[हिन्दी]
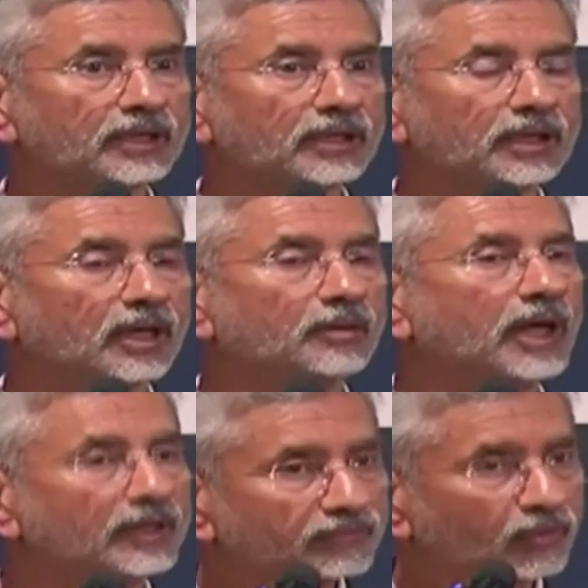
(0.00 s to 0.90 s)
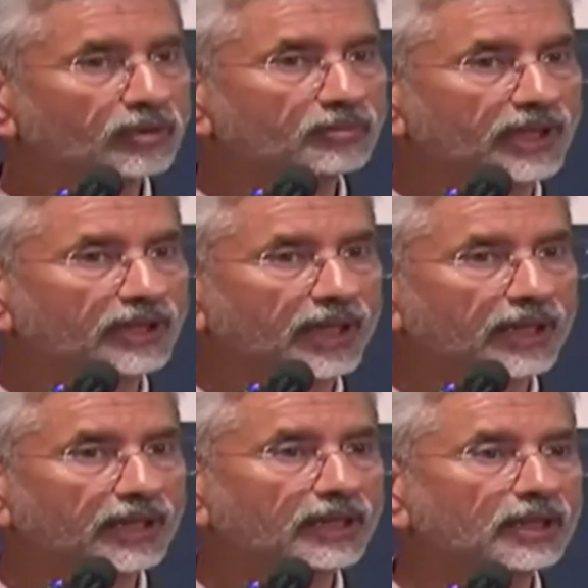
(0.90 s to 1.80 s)
में अब आईफोन बन
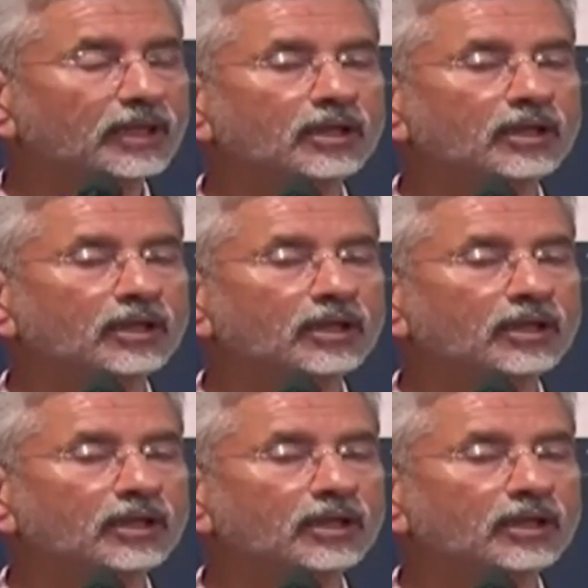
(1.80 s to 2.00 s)
रहा है